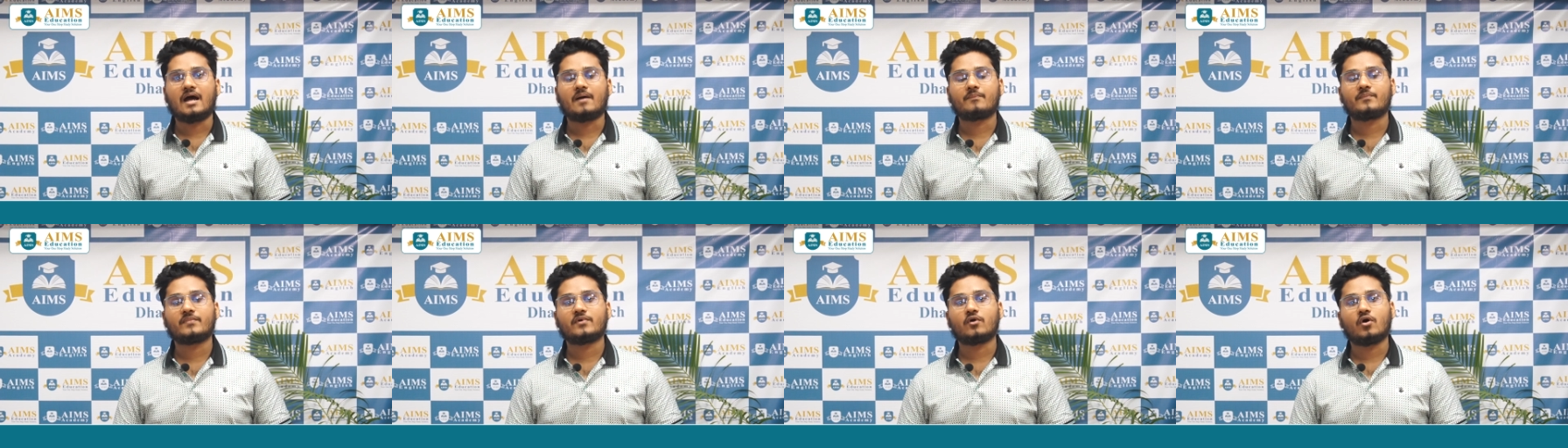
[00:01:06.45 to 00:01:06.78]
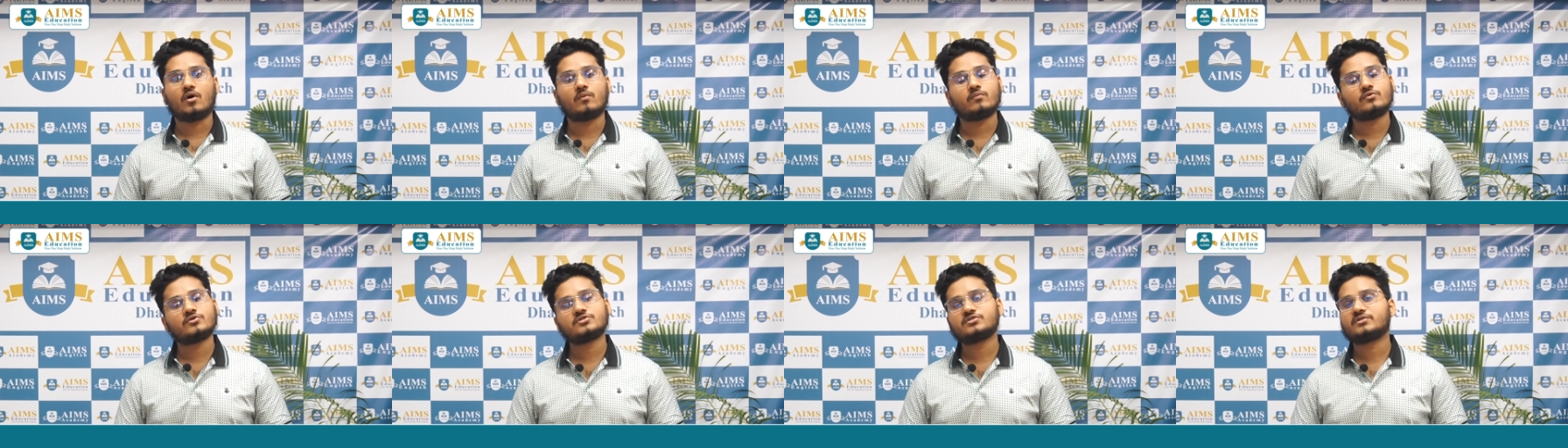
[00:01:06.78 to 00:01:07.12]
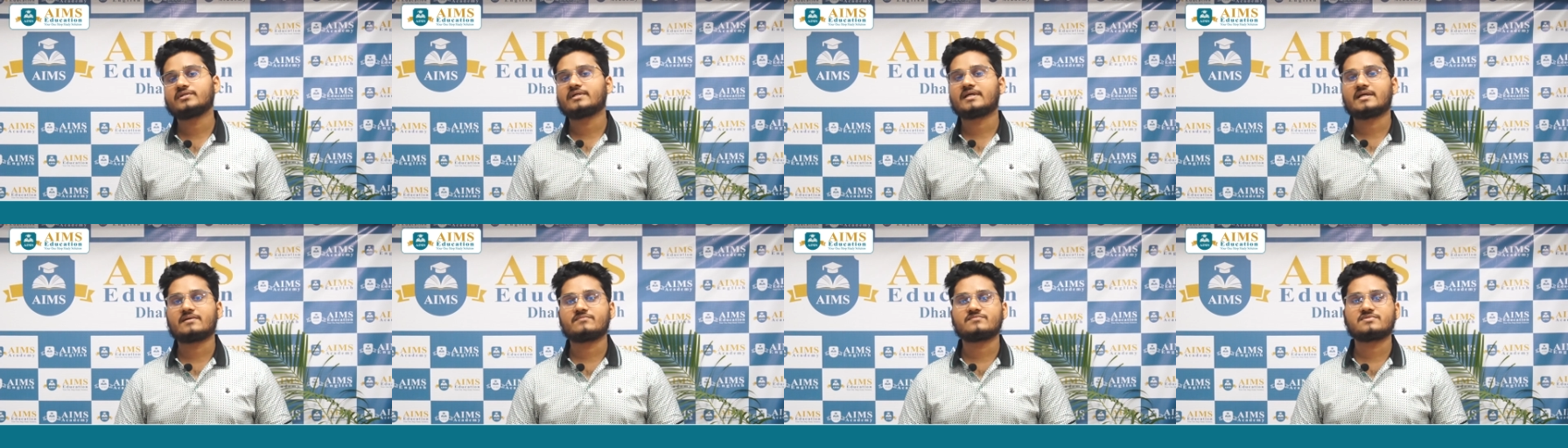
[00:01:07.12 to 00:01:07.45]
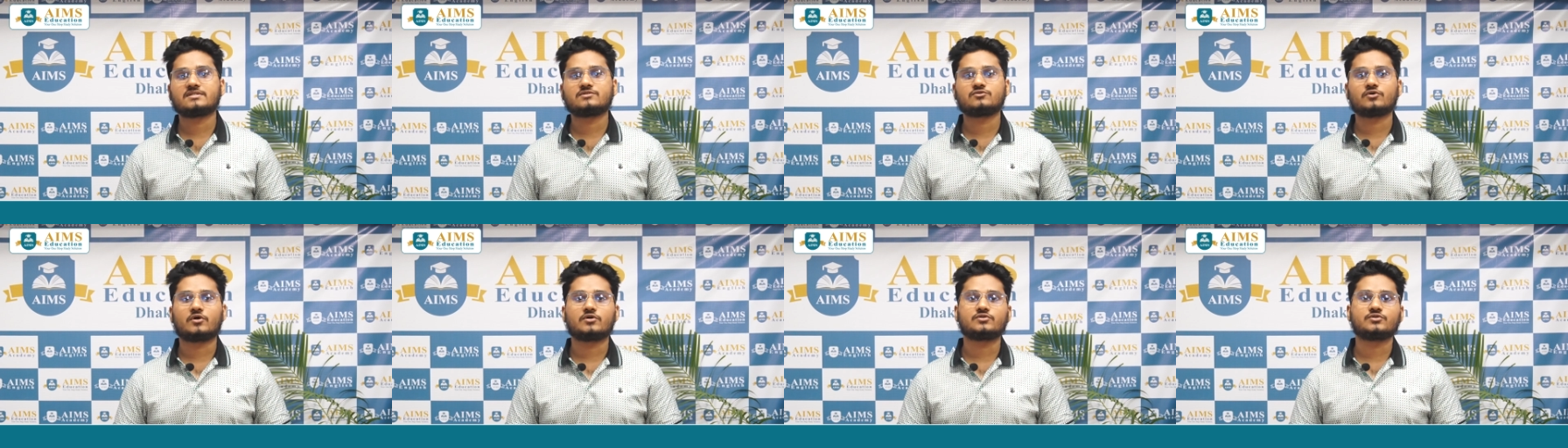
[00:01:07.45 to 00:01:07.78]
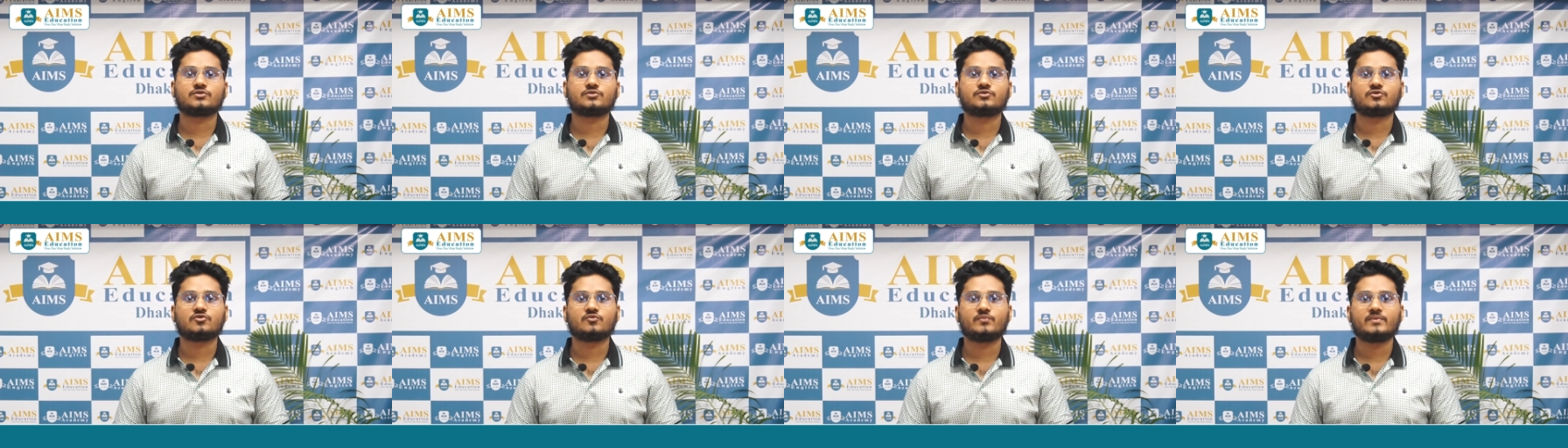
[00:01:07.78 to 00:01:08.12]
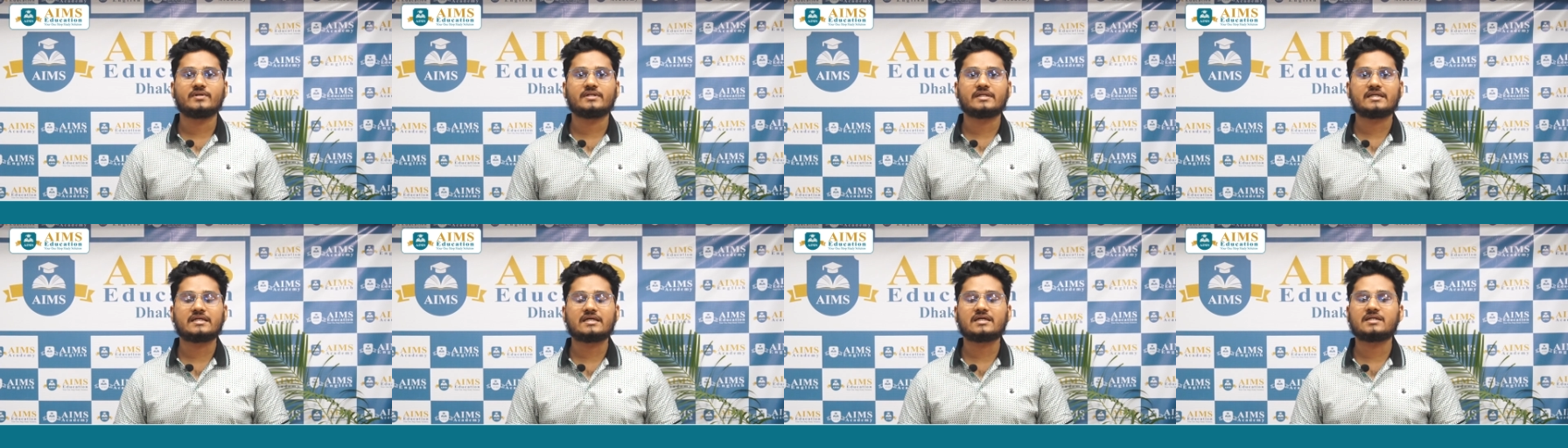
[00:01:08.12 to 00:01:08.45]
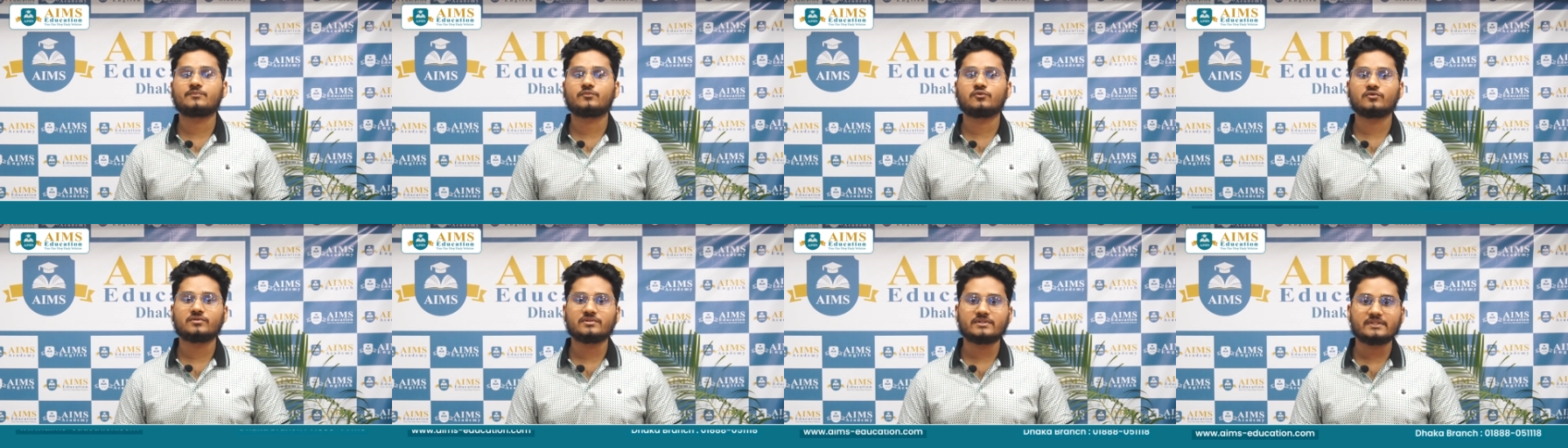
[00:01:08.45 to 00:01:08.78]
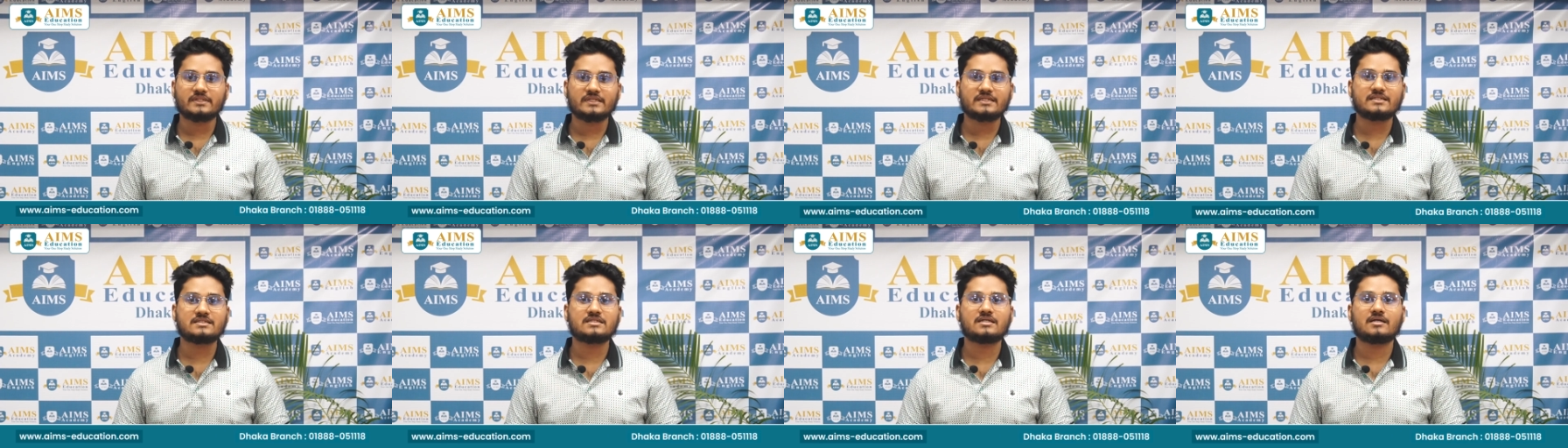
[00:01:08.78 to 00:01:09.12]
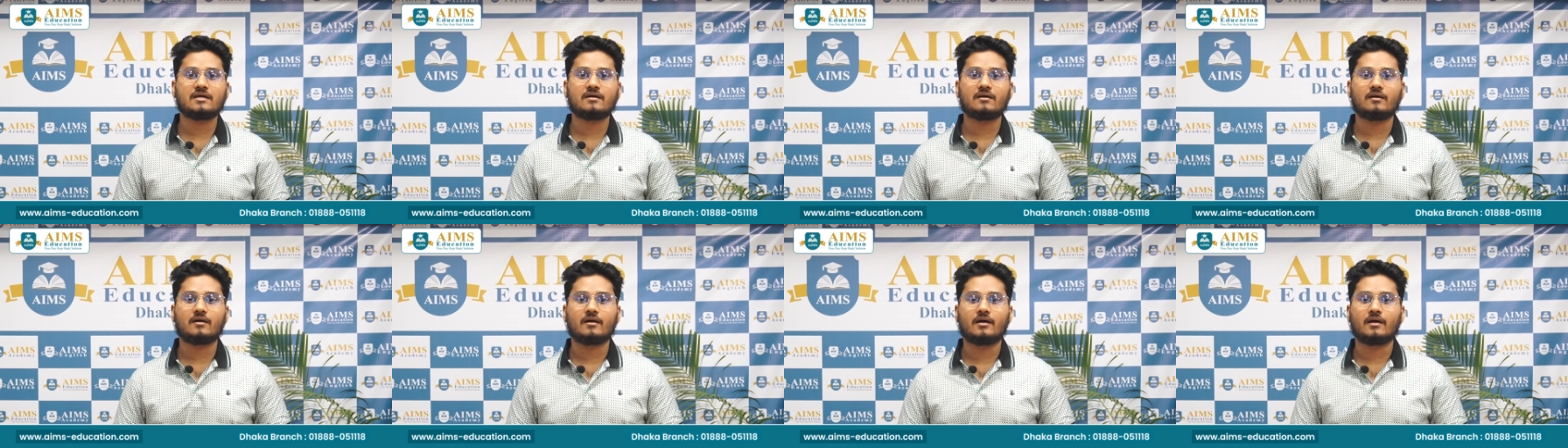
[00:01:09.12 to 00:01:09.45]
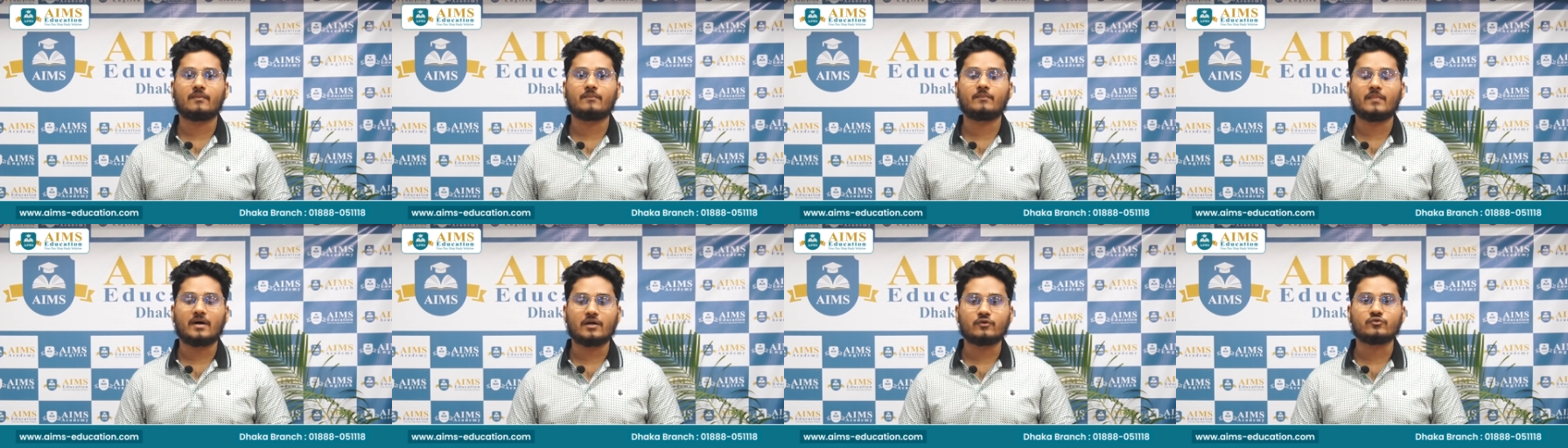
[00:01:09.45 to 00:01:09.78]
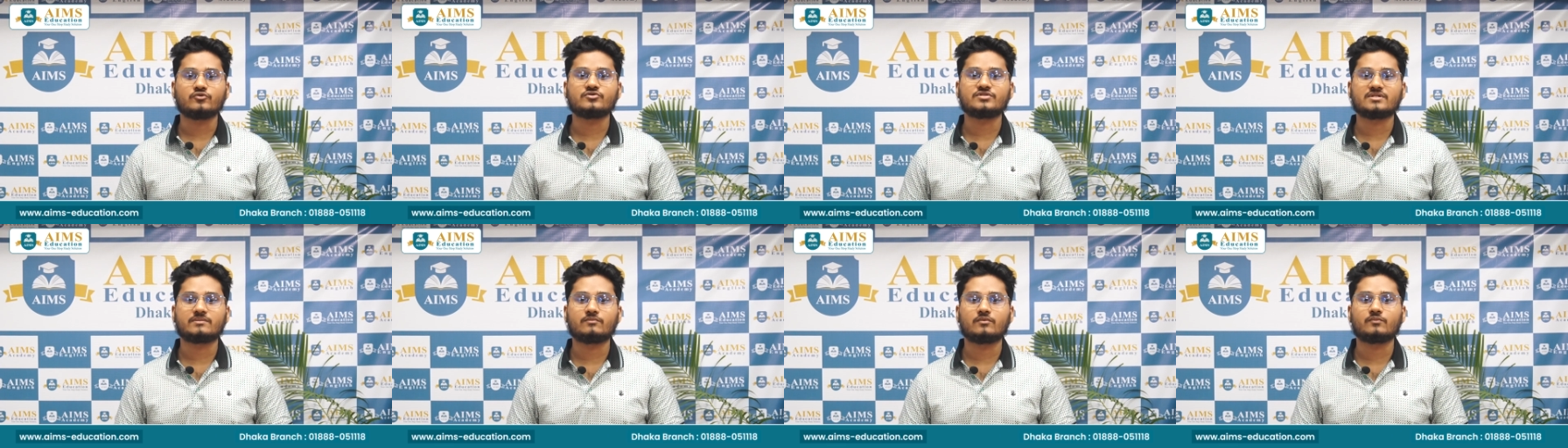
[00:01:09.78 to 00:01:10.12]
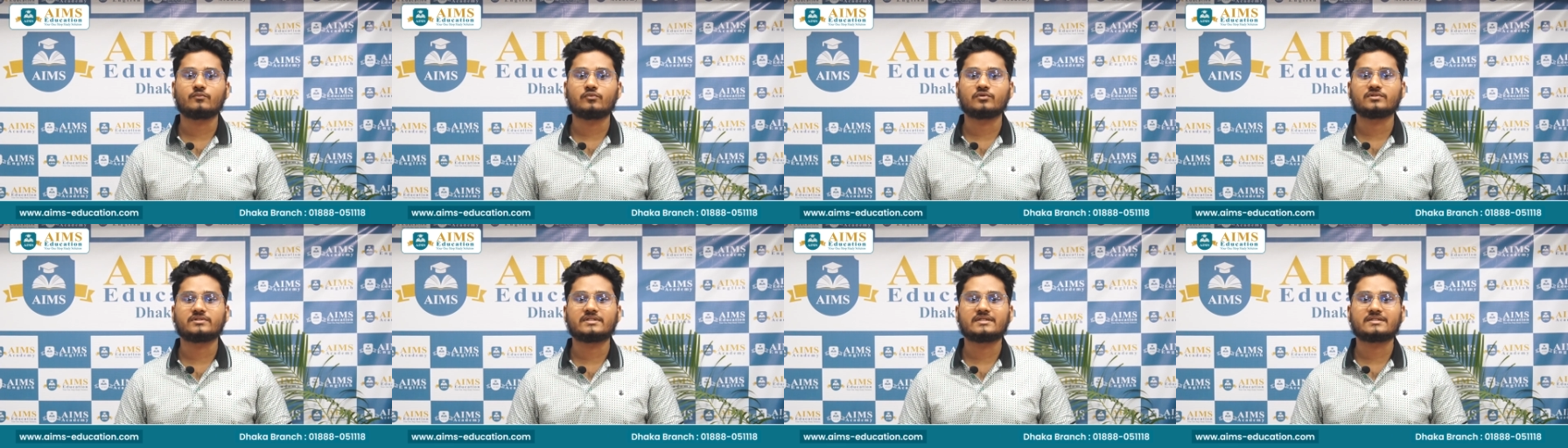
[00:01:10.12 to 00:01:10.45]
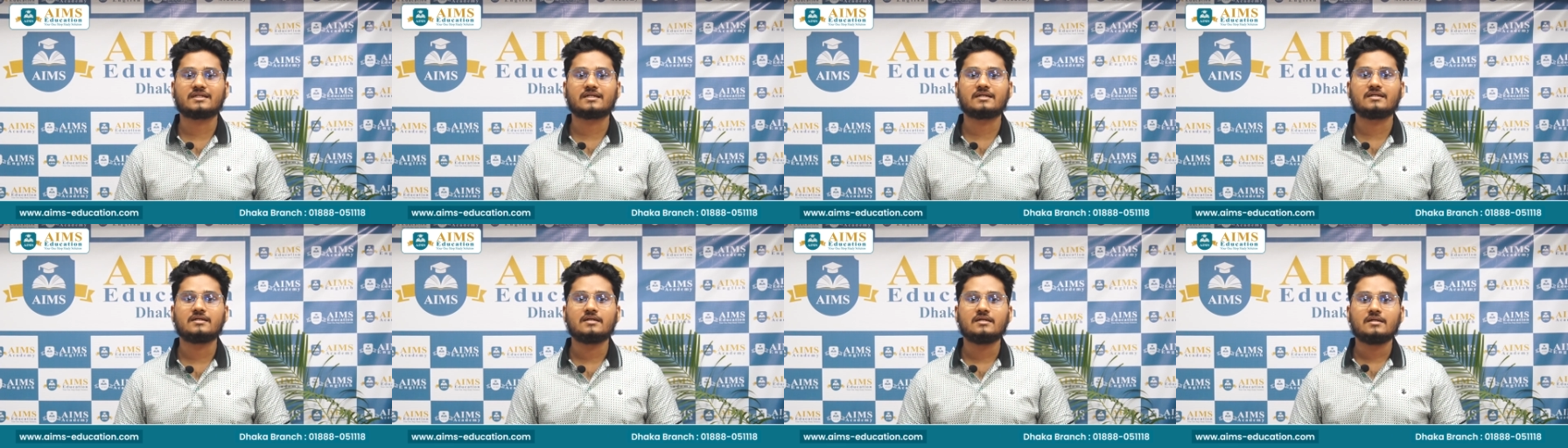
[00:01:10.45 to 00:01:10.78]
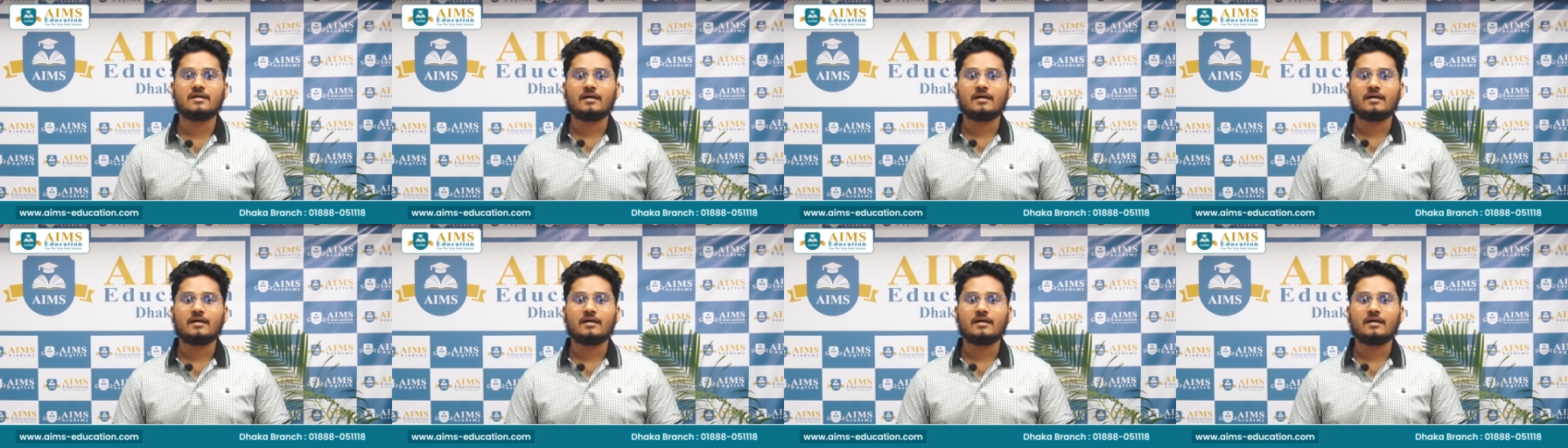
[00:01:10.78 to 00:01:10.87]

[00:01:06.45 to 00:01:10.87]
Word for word: আপনার অবশ্যই এইমসে যোগাযোগ করবেন এখানে প্রত্যেকটা মানুষ এবং প্রত্যেকটা